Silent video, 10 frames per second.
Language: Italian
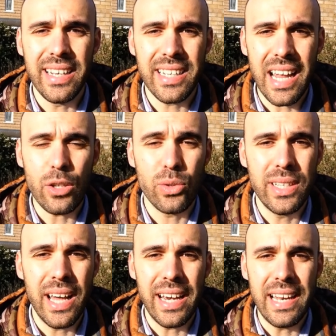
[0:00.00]
in grado
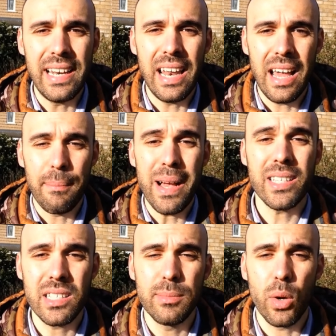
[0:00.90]
di dare la
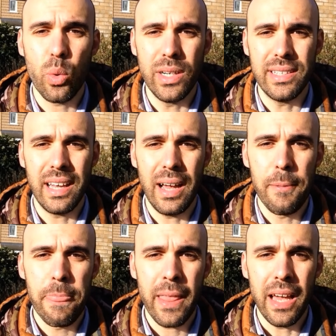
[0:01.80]
massima qualità eh,